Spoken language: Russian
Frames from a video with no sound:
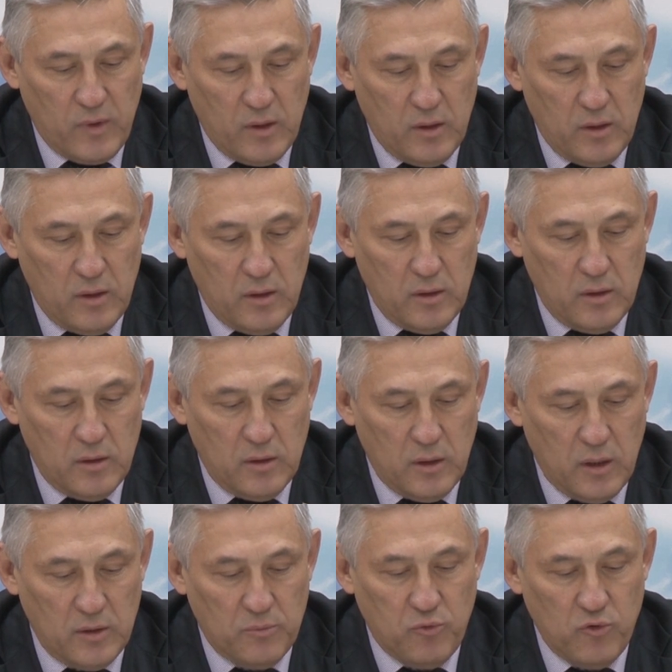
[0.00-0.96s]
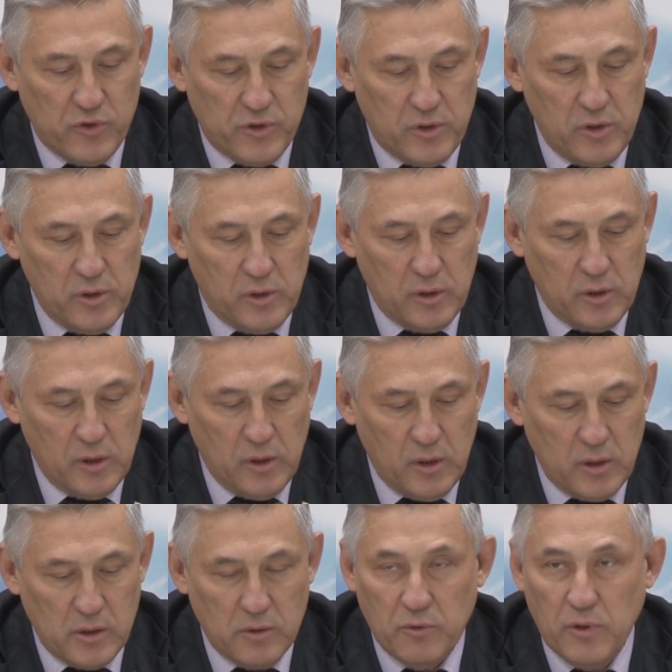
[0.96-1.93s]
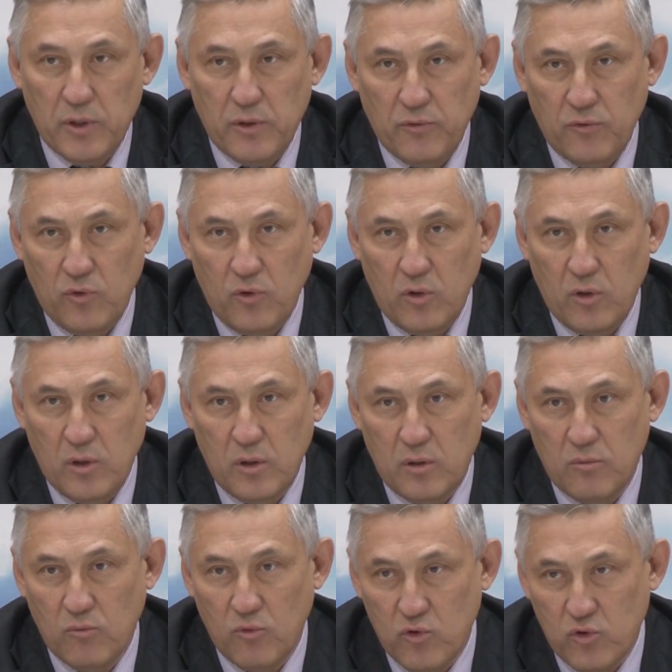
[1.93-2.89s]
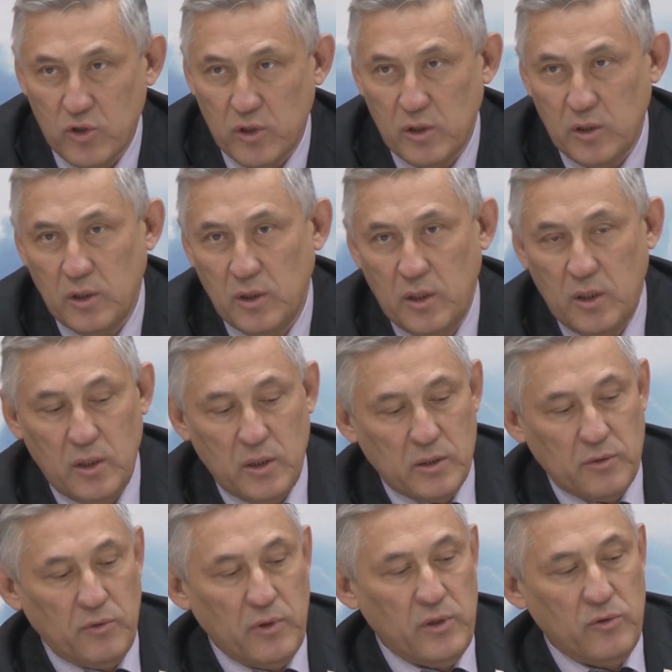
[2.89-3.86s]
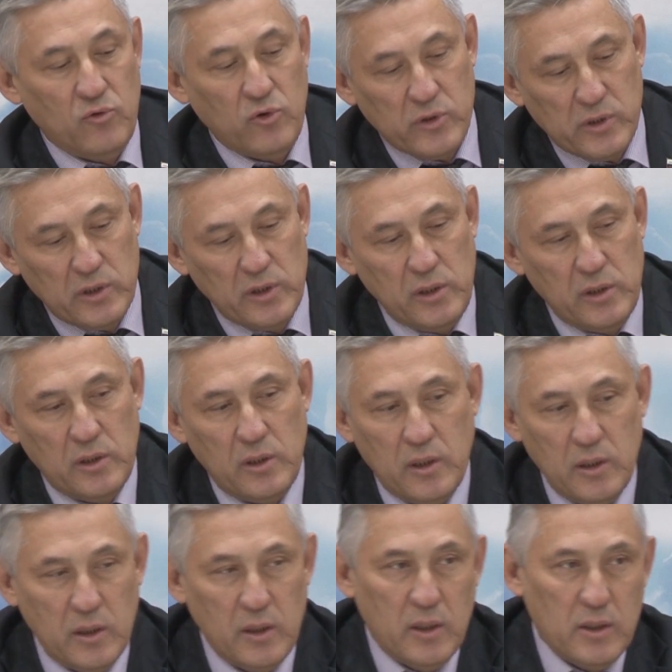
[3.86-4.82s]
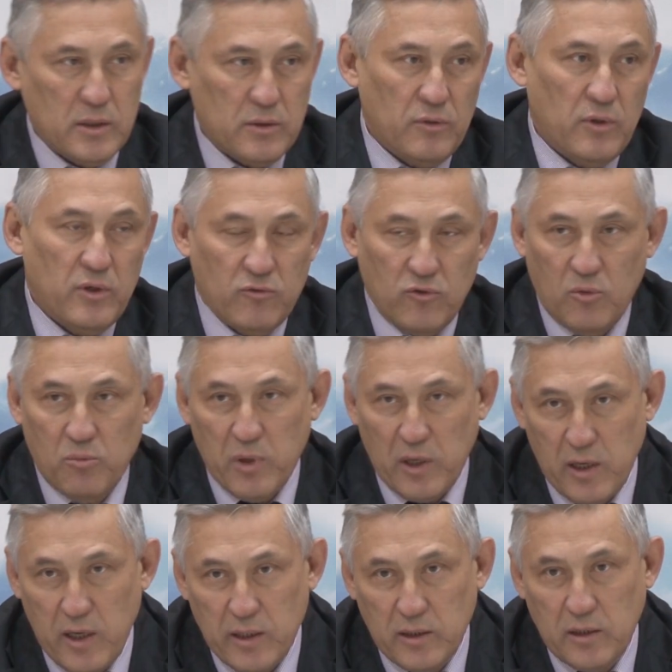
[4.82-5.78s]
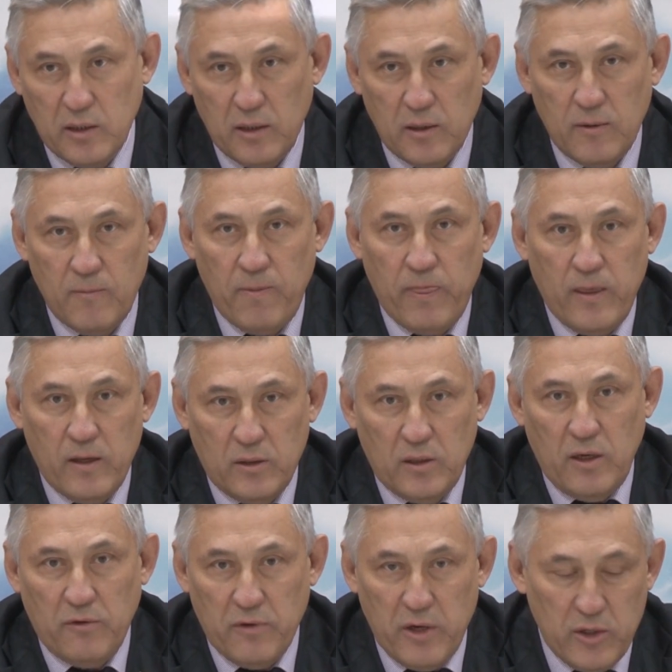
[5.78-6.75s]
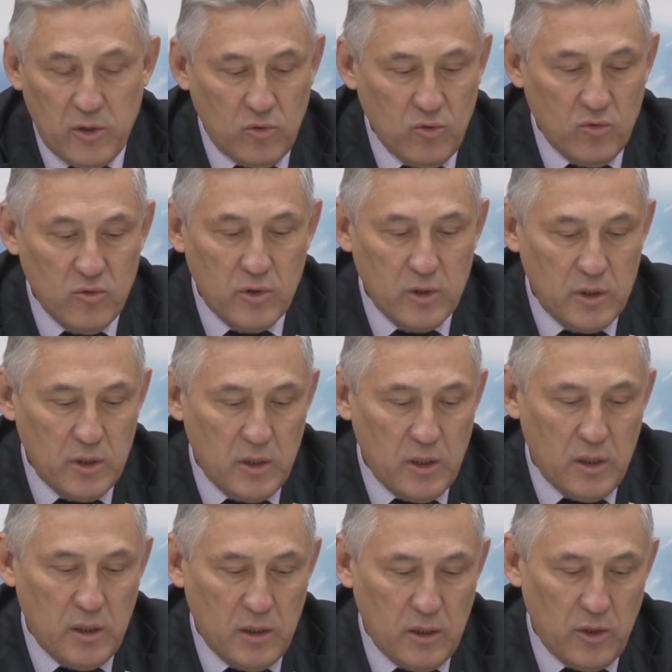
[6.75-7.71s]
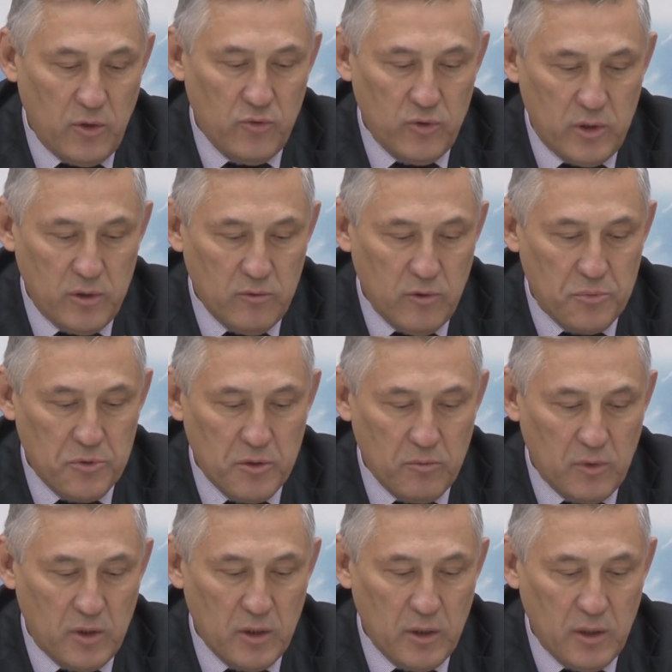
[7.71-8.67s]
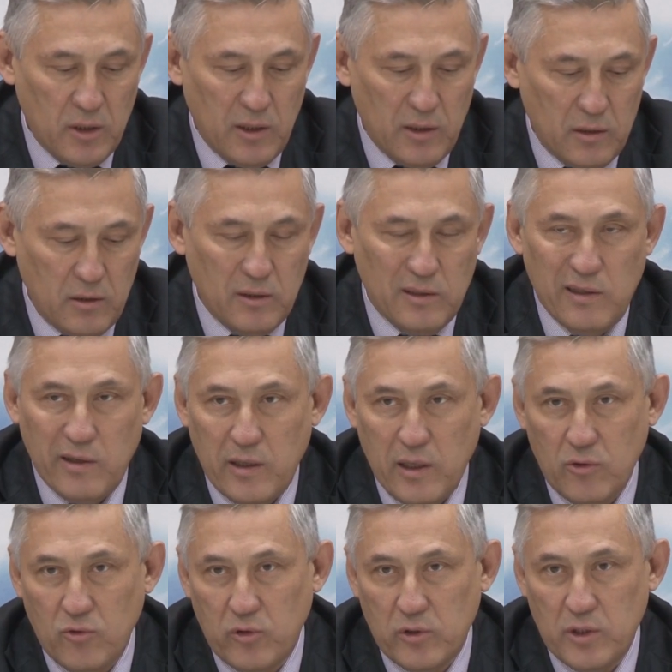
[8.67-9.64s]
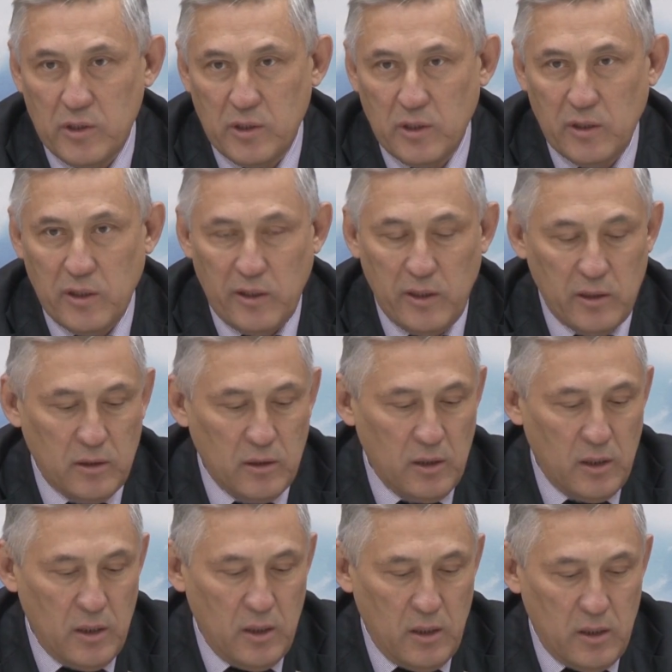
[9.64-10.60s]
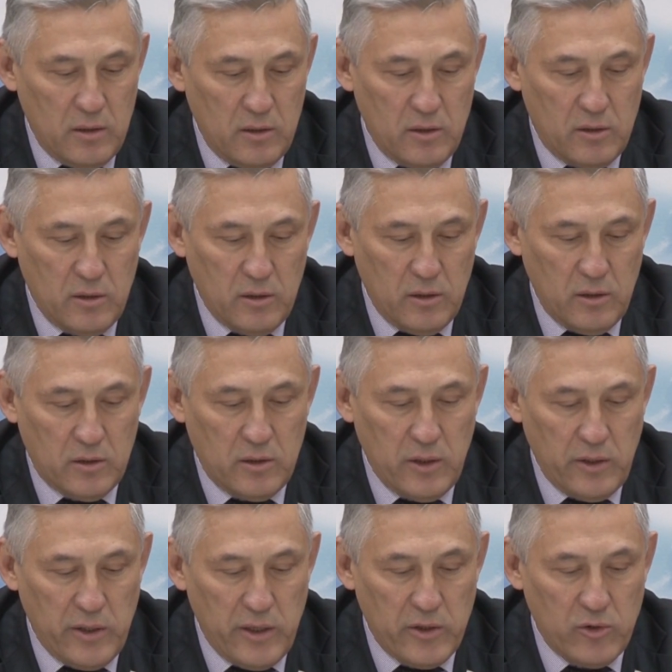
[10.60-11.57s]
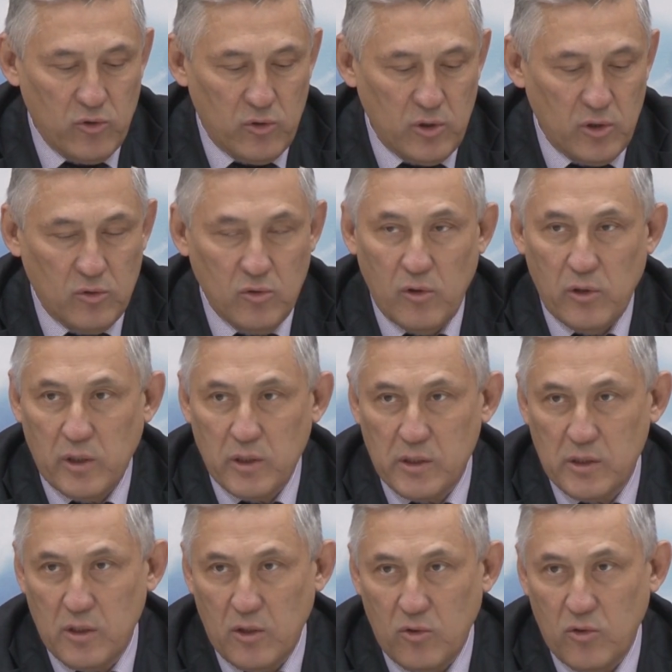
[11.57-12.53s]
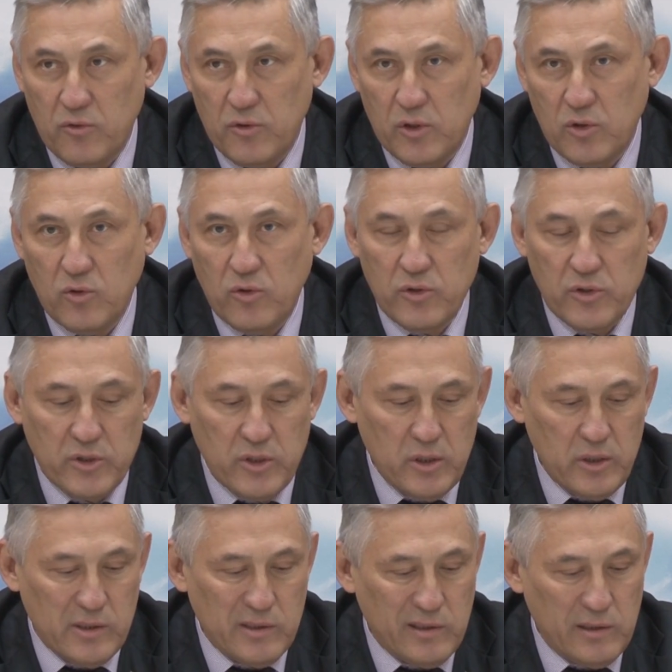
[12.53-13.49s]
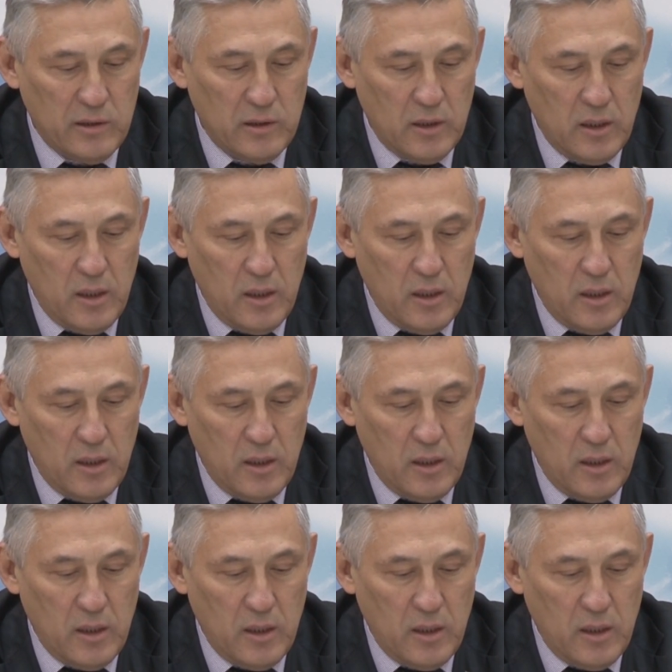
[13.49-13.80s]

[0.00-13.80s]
э, отпустить своего мужа, своего сына, своего брата на войну, где люди, в общем-то, ни для кого не секрет, не э, теряют не только здоровье, но и жизни,